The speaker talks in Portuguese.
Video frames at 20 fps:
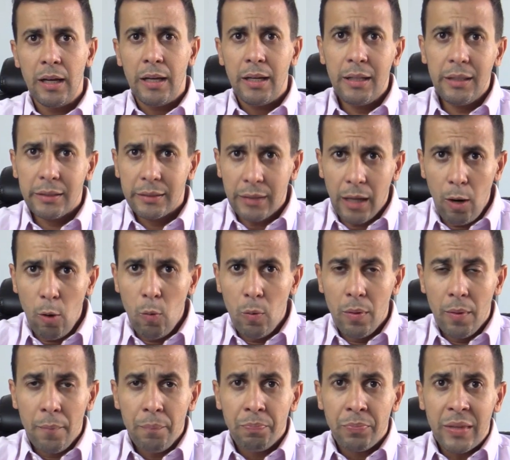
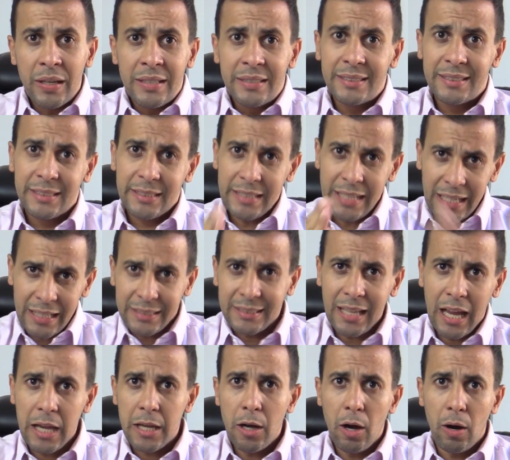Então, se
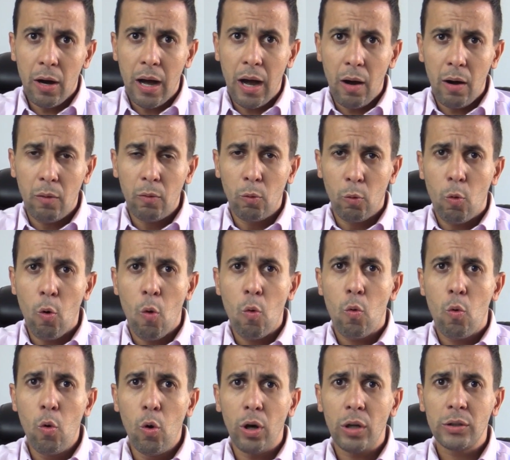sair um
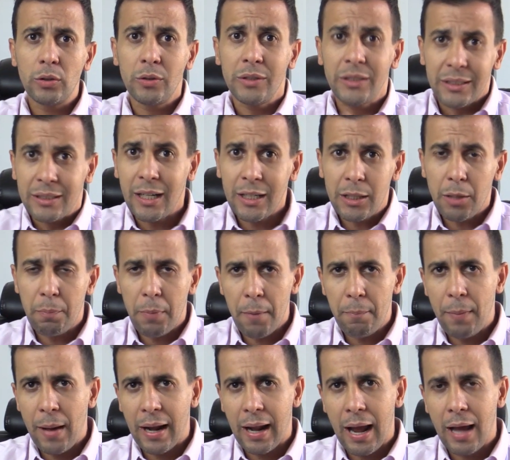concurso, esteja
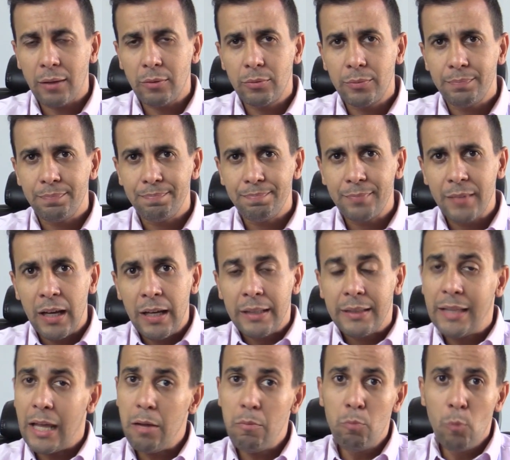preparado.
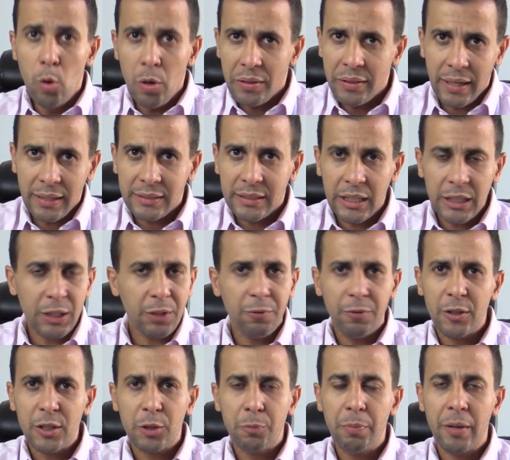Tem muita gente que
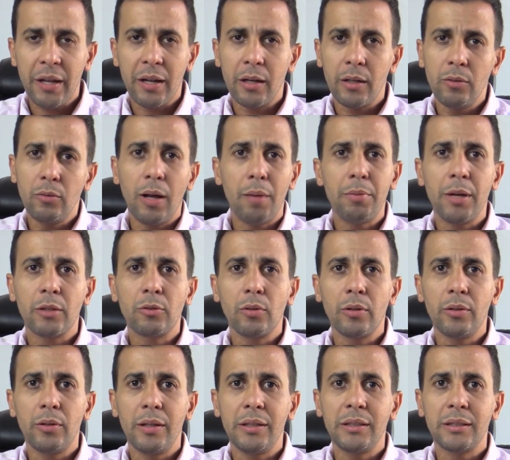fica esperando a
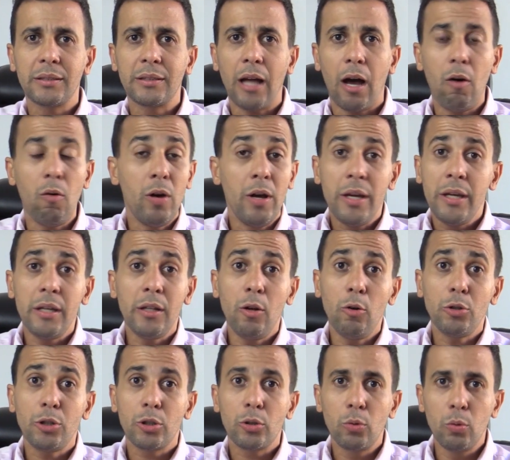abertura do edital e não
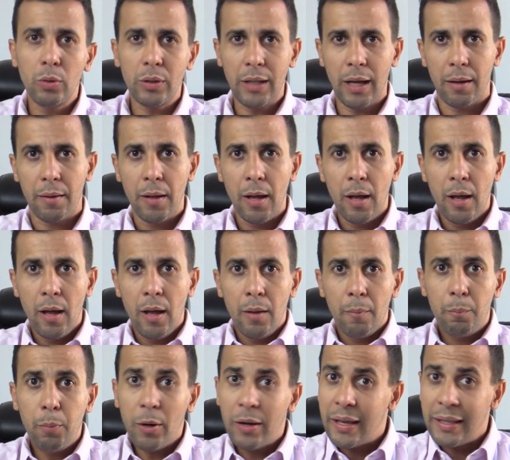estuda.
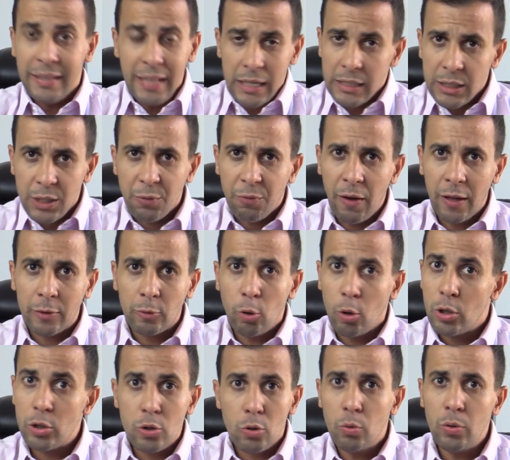Porque desses
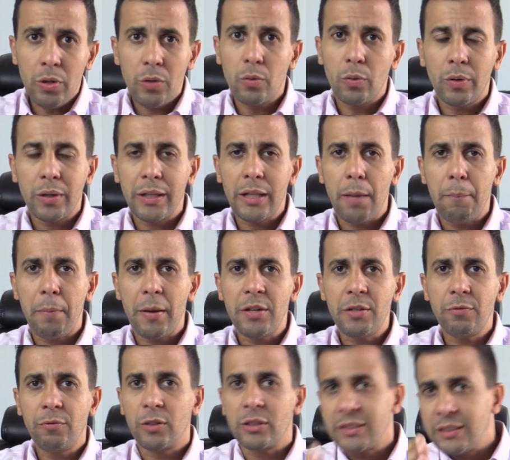fatores, o único que depende
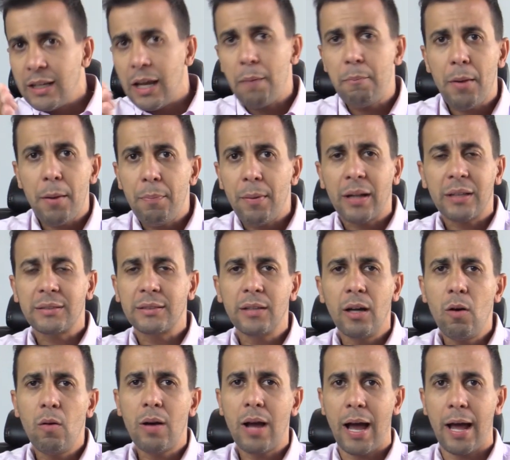de você é
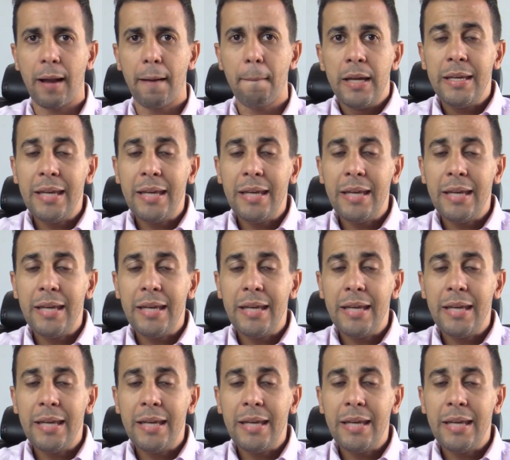preparação, cara.